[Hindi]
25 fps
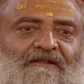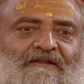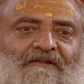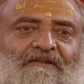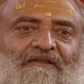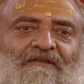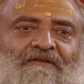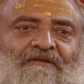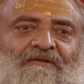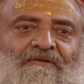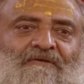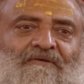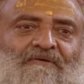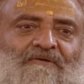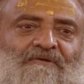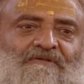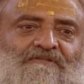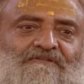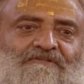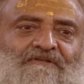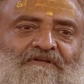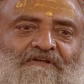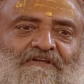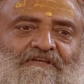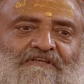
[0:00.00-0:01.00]
लेकिन
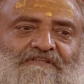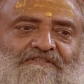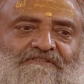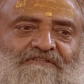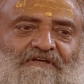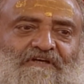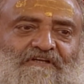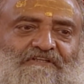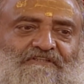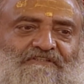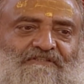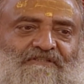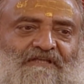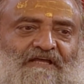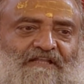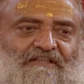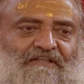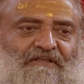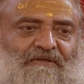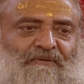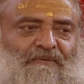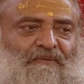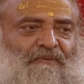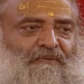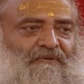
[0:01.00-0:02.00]
कृष्ण की सहजता
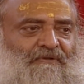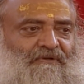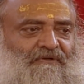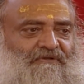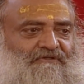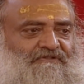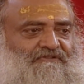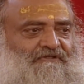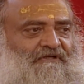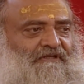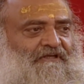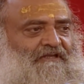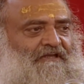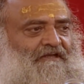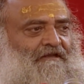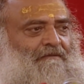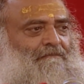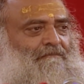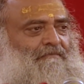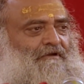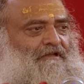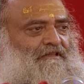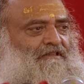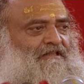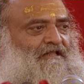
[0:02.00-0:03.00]
देखो कृष्ण की
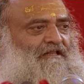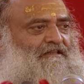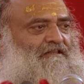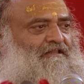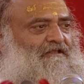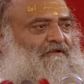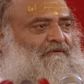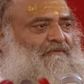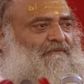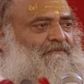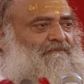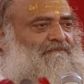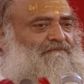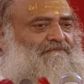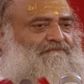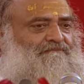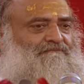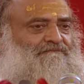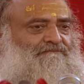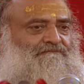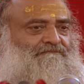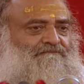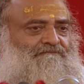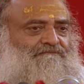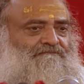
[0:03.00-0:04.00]
नम्रता
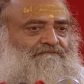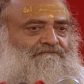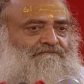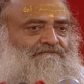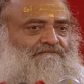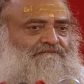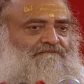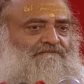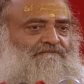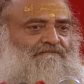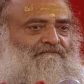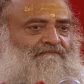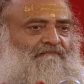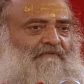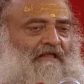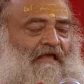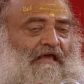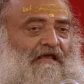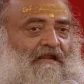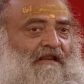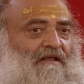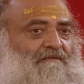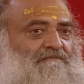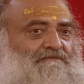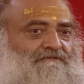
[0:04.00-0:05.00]

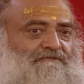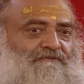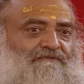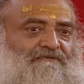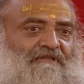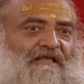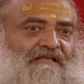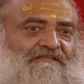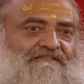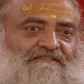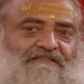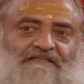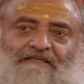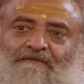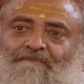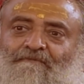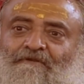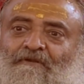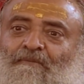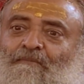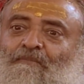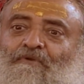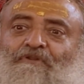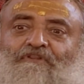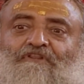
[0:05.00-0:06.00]
देखो राम सुखदास जी की भी
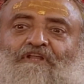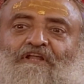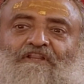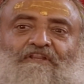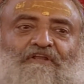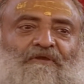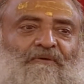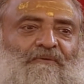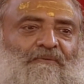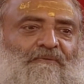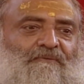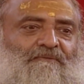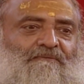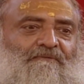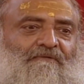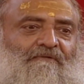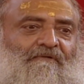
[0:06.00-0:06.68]
नम्रता देखो